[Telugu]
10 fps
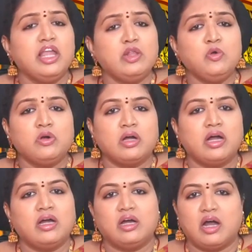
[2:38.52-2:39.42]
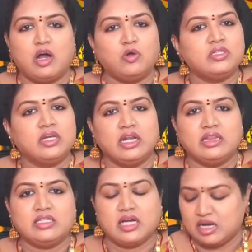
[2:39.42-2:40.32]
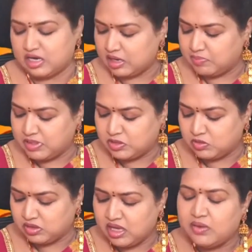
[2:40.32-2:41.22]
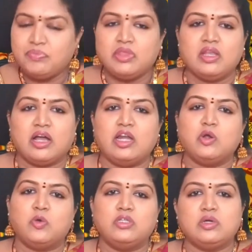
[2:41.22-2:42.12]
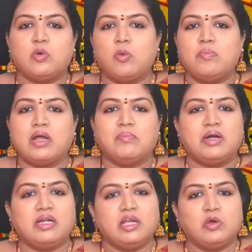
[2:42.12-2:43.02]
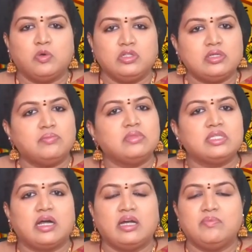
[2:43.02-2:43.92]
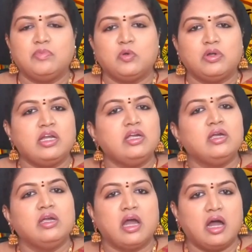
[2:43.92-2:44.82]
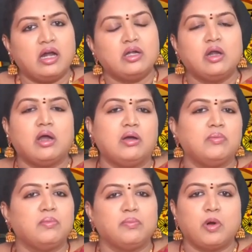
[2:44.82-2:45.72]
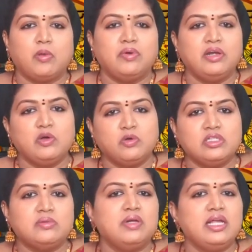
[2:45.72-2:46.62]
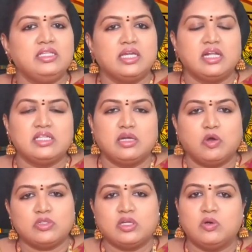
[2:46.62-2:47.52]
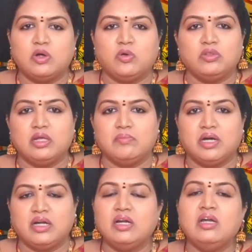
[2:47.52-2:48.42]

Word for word: ఏదో ఒక ఆలోచనలు అయితే చాలా కనిపిస్తుంది కానీ కొంచెం ఓపిక పట్టి కొంచెం సహనంతో ఆ ఆ ప్రాబ్లమ్ని కొంచెం డీల్ చేయాల్సిన అవసరం కూడా ఉందన్నమాట